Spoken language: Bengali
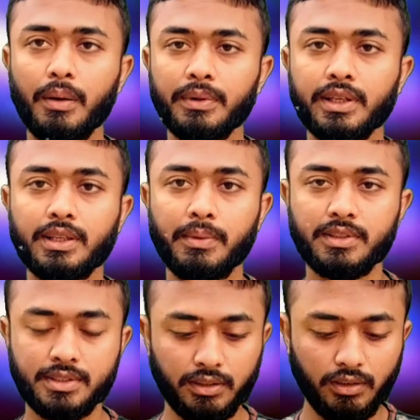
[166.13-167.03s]
আপনারা দেখতে
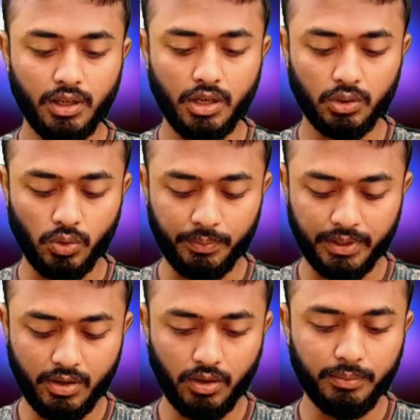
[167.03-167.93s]
পারতেছেন তো
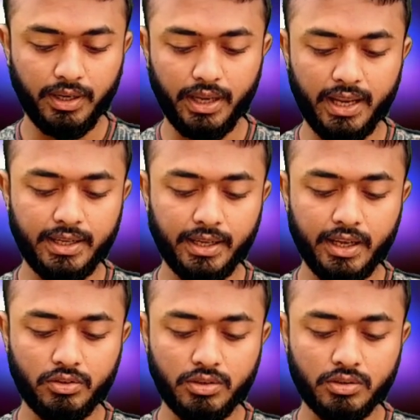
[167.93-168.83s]
আপনি কি করবেন
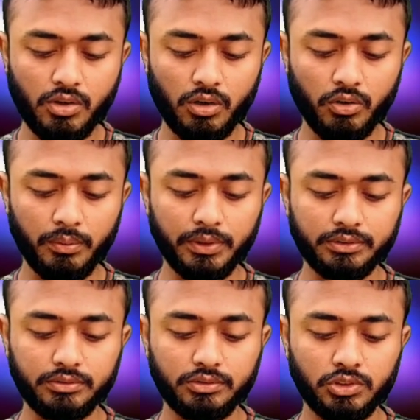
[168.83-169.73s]
এটাকে একটু স্ক্রল
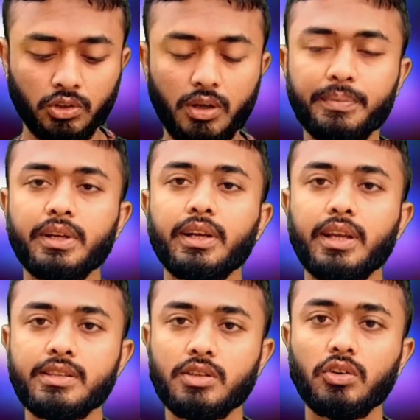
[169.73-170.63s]
করবেন যখন আপনি
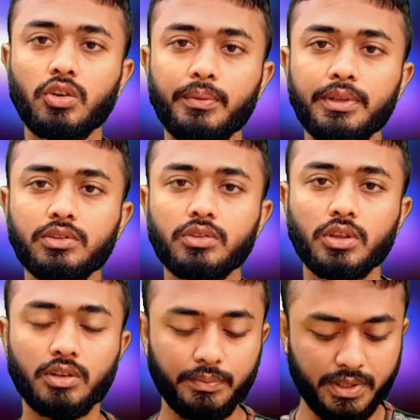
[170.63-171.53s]
এটাকে স্ক্রল করবেন তো
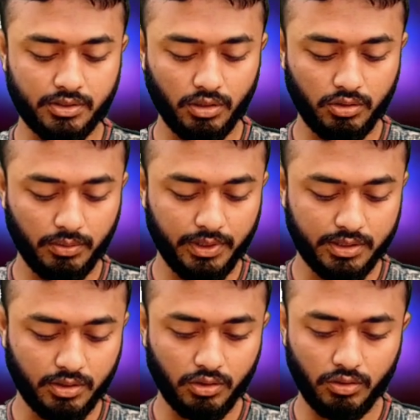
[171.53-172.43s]
যখন আপনি স্ক্রল করবেন
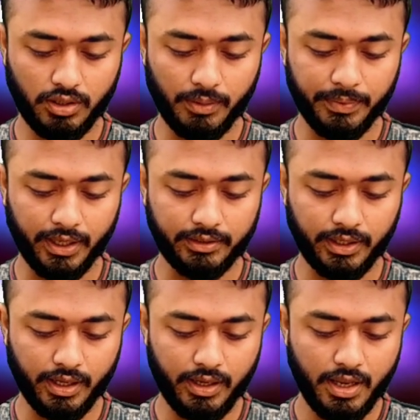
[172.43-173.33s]
স্ক্রল করলে আপনি এখান
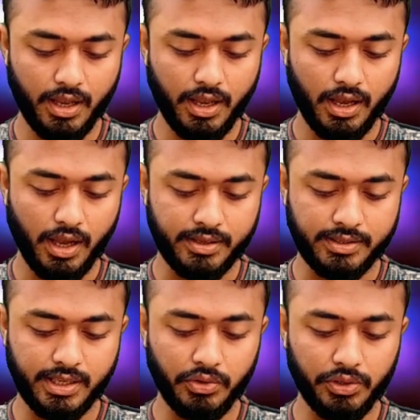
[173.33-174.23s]
থেকে
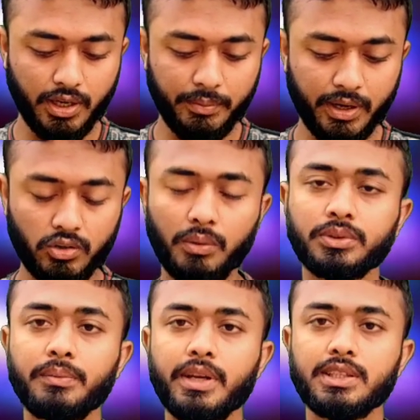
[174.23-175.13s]
সিকিউরিটি নামে একটা
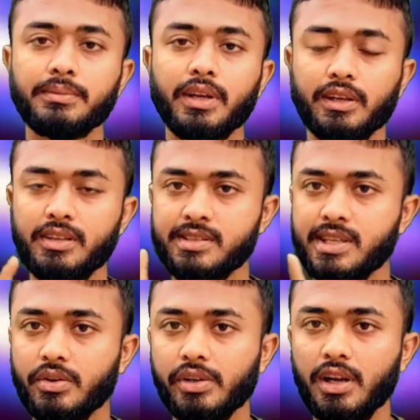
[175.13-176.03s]
অপশন পেয়ে যাবেন একটা
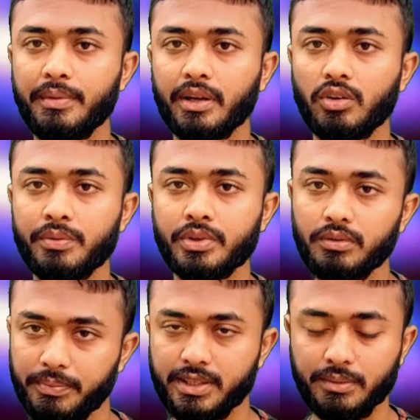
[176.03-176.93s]
সিকিউরিটি নামে একটা
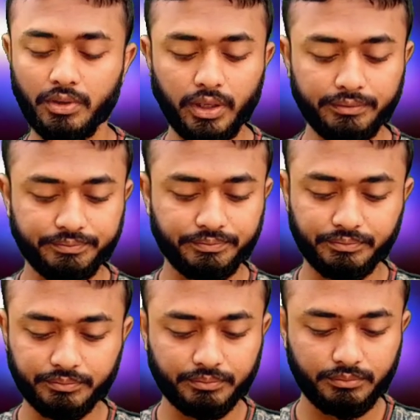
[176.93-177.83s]
অপশন পেয়ে যাবেন ওকে
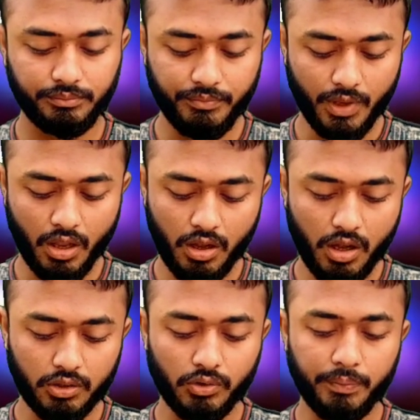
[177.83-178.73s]

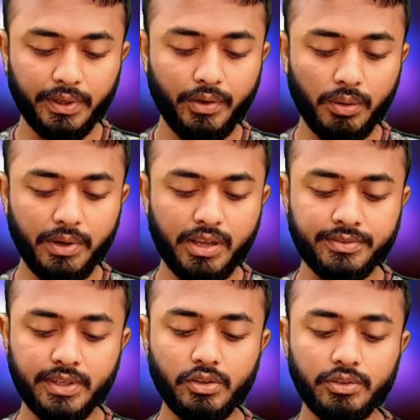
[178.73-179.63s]
তো আপনি কী করবেন
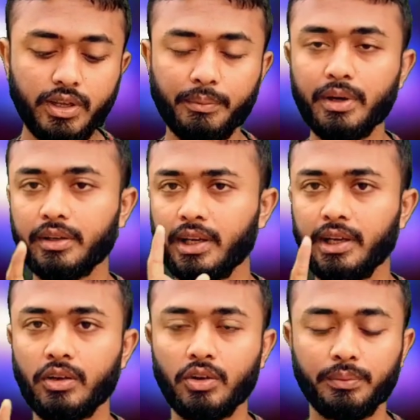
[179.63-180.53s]
এই সিকিউরিটিতে একবার একটা
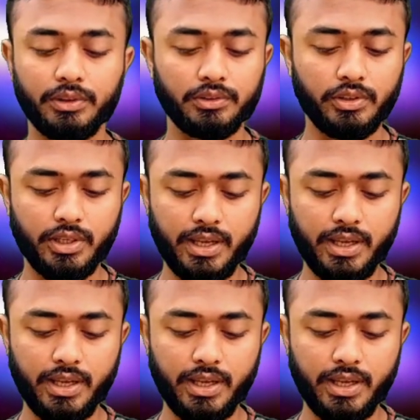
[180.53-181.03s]
ক্লিক করবেন তো